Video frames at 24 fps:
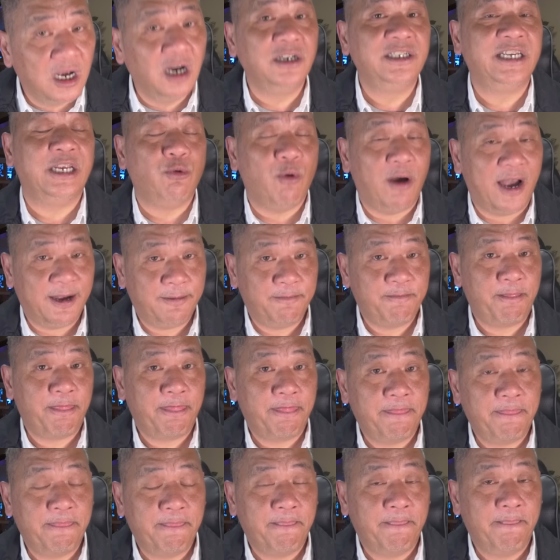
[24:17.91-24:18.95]
cử tri đoàn.
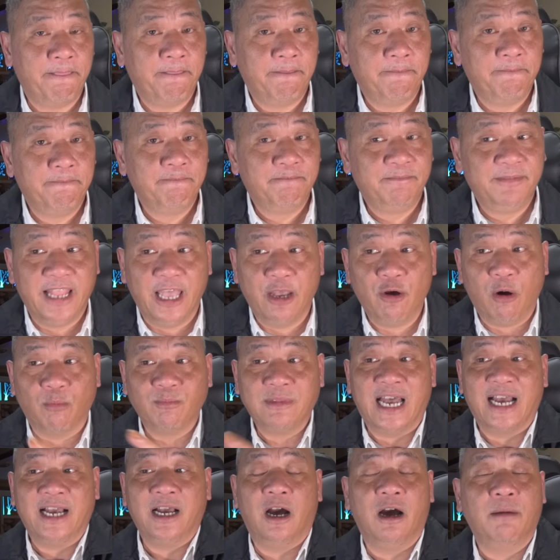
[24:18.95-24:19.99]
Nếu
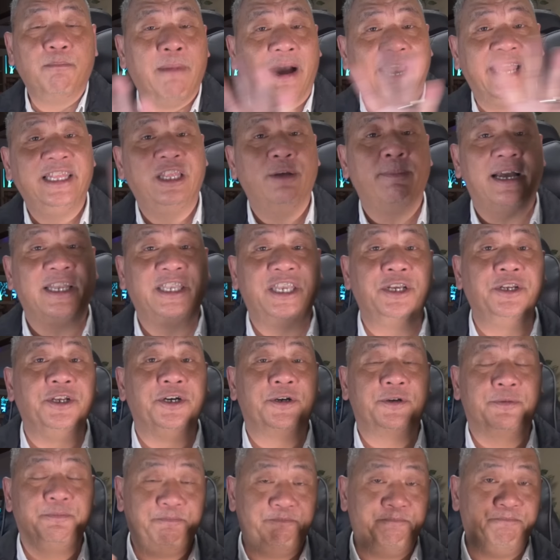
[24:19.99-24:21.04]
ông thắng ở 7 tiểu bang chiến
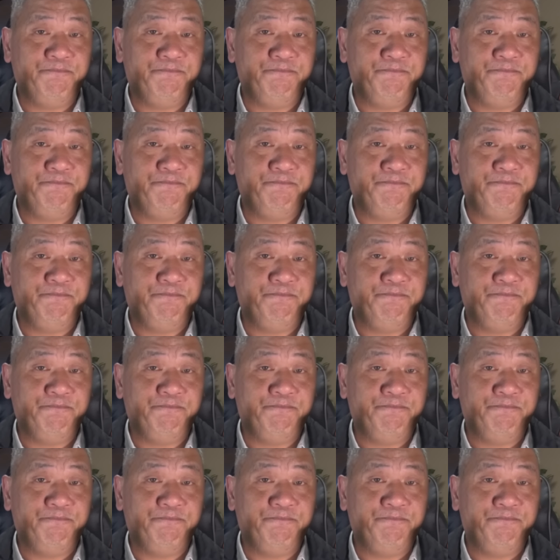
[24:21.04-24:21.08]
lược